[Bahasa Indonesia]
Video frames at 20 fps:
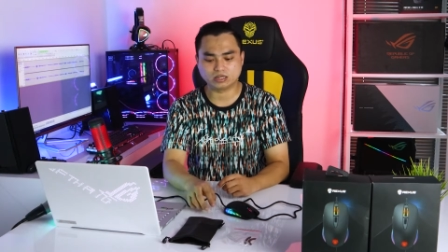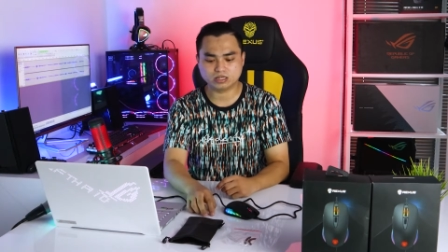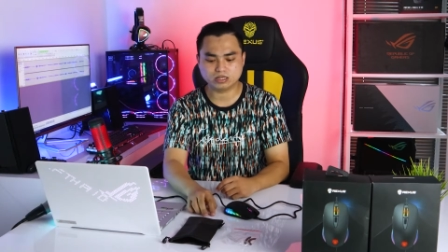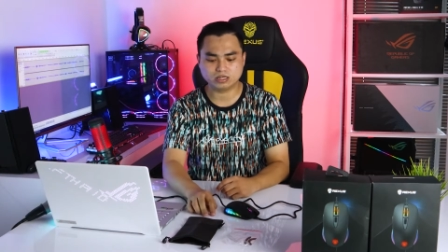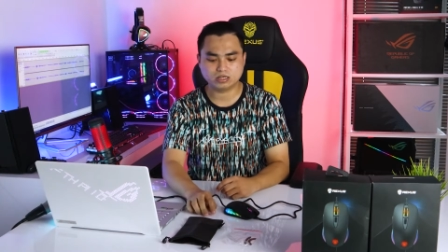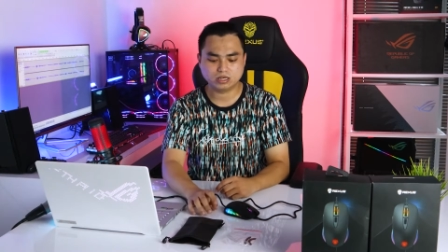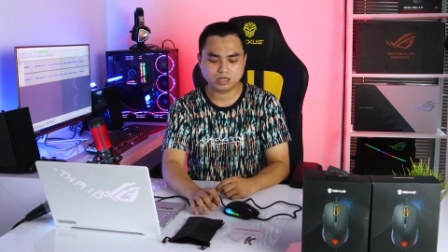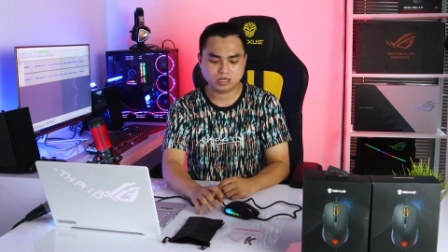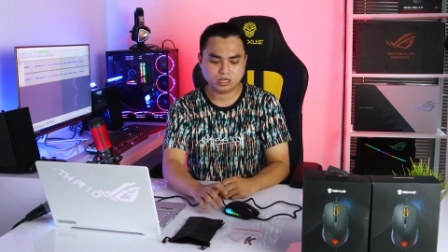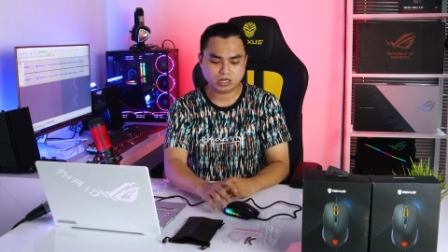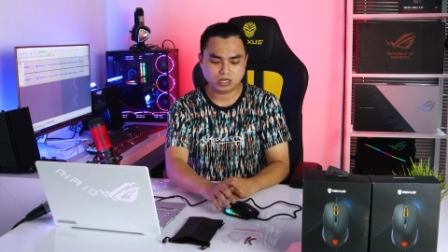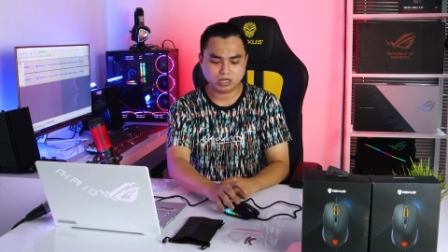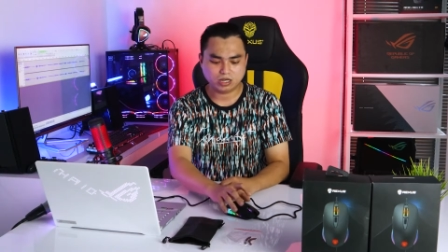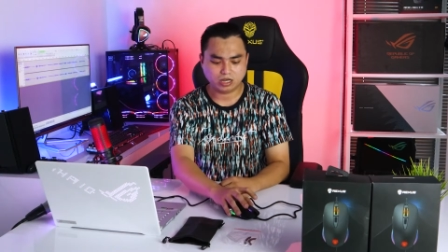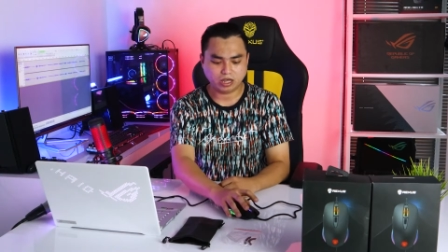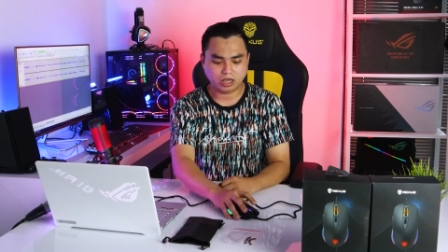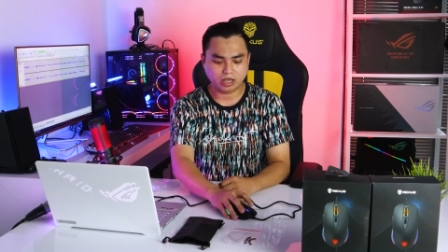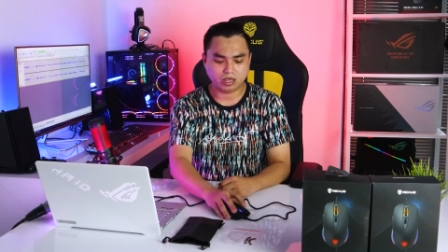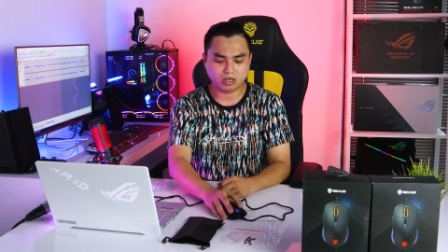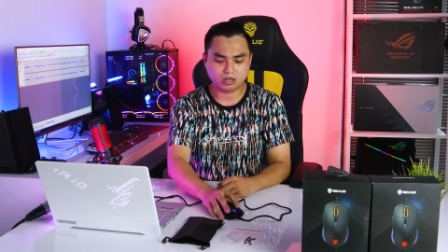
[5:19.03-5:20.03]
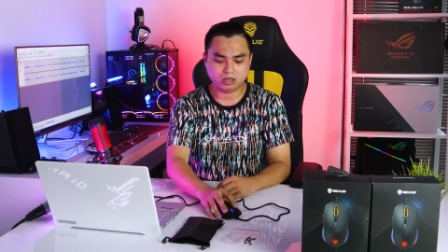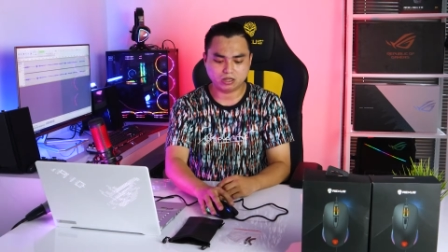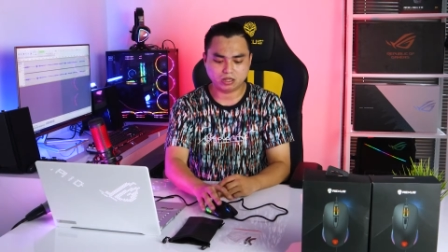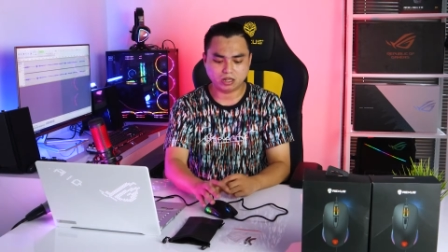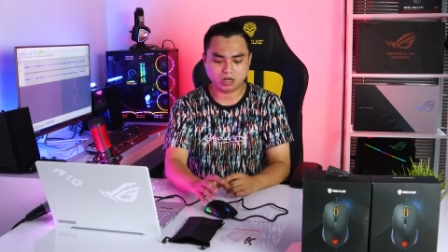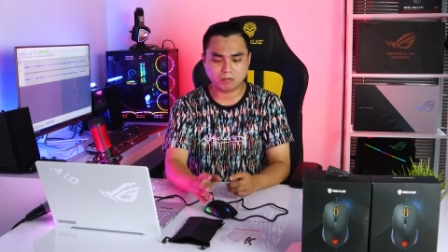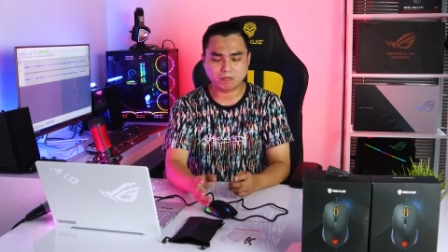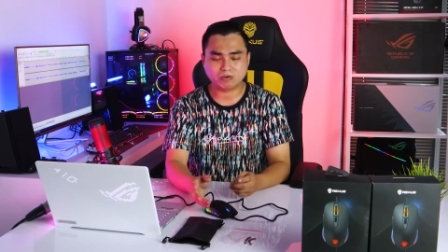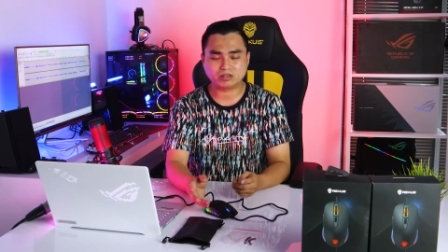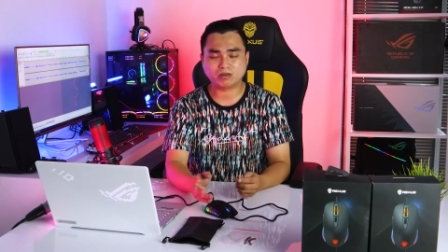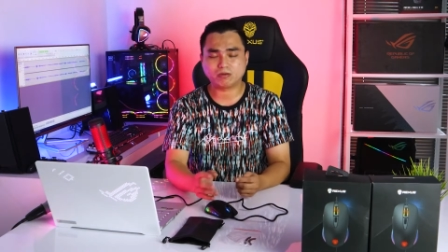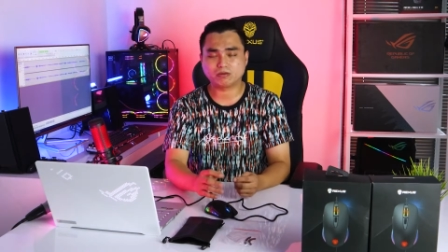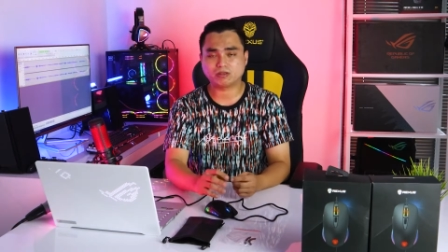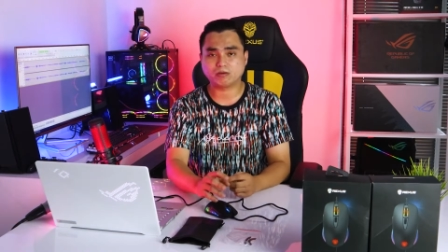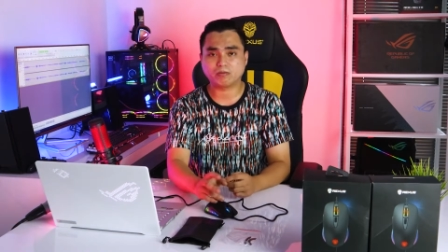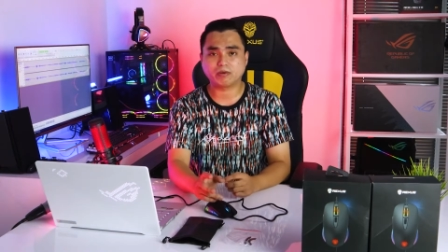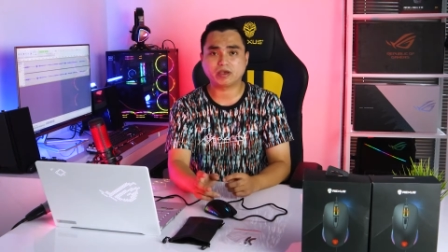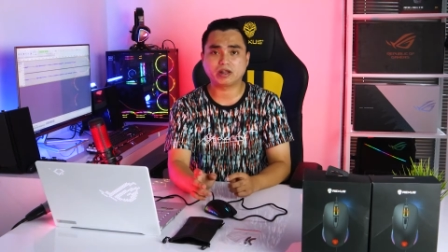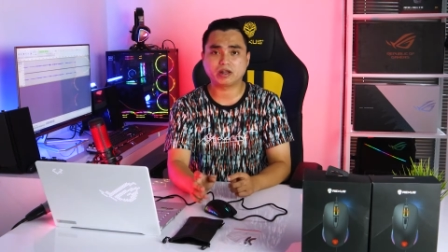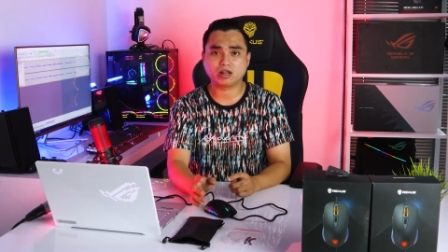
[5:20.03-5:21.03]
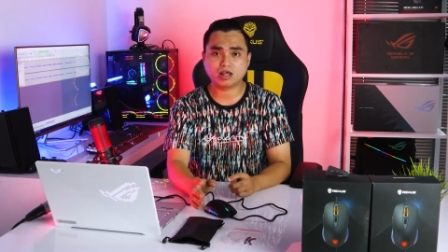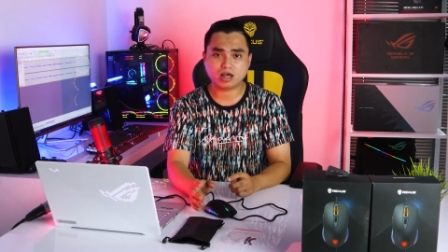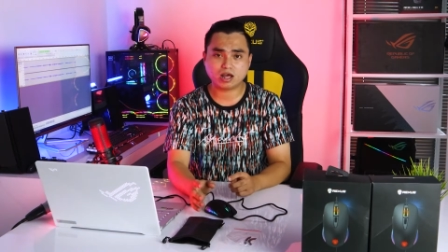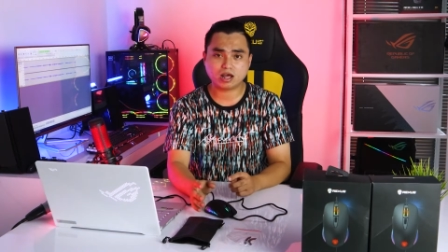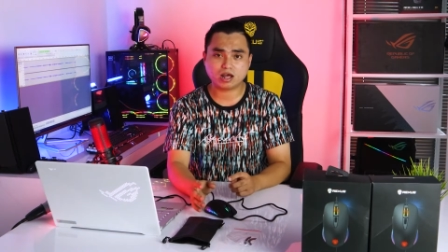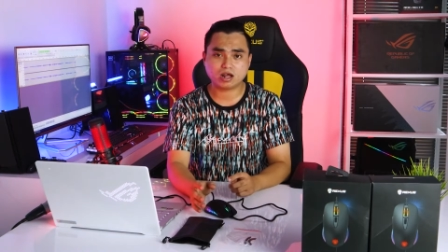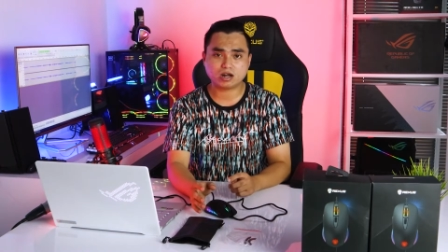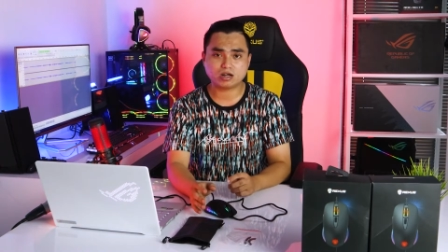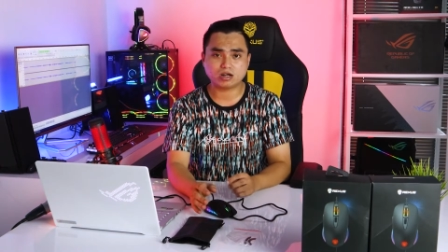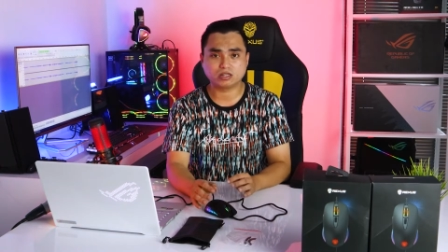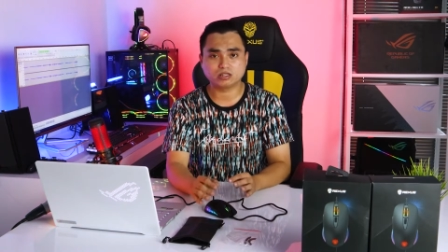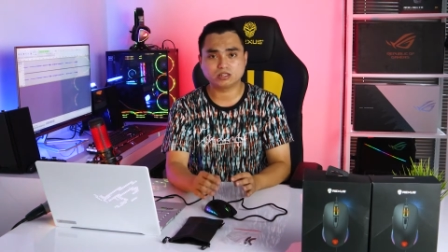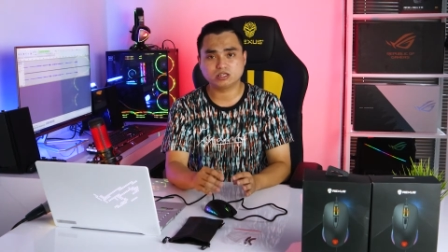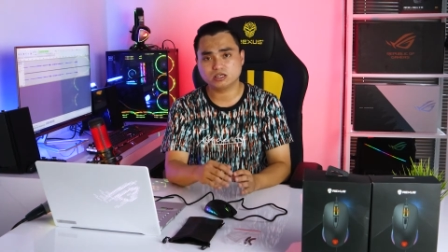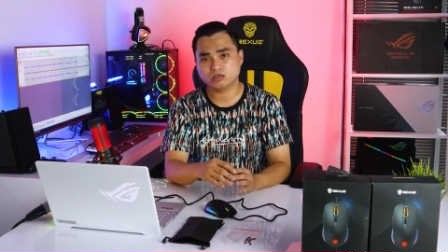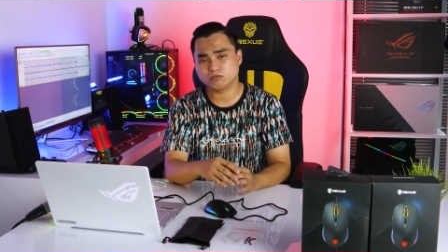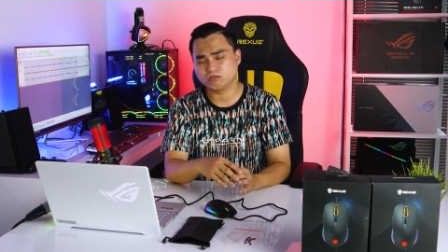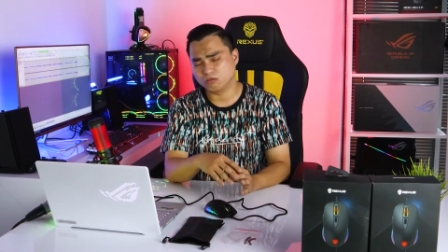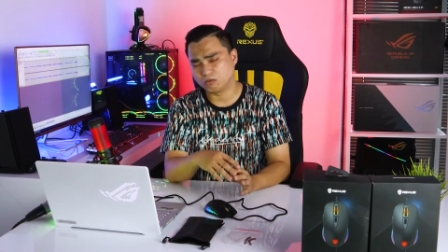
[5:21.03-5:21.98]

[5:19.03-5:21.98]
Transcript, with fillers: Jadi yang pertama-tama enak nanti